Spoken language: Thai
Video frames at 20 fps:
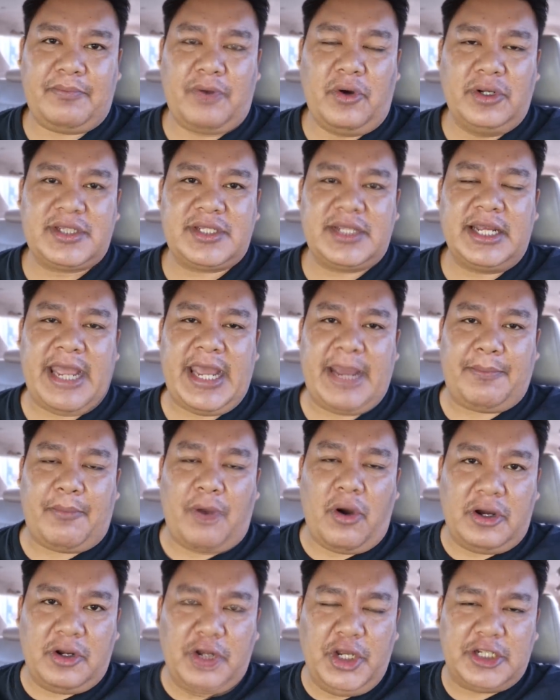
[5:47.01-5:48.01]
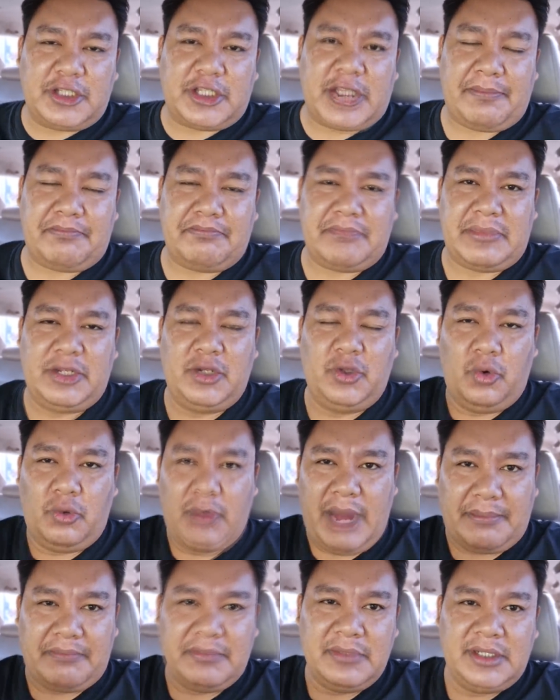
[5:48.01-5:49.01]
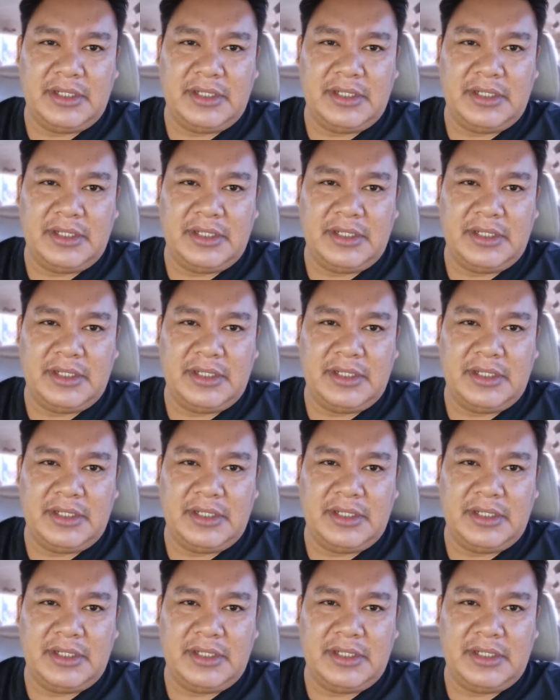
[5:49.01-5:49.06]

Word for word: คนเสื้อแดงพอเคลื่อนทับมันดูแบบ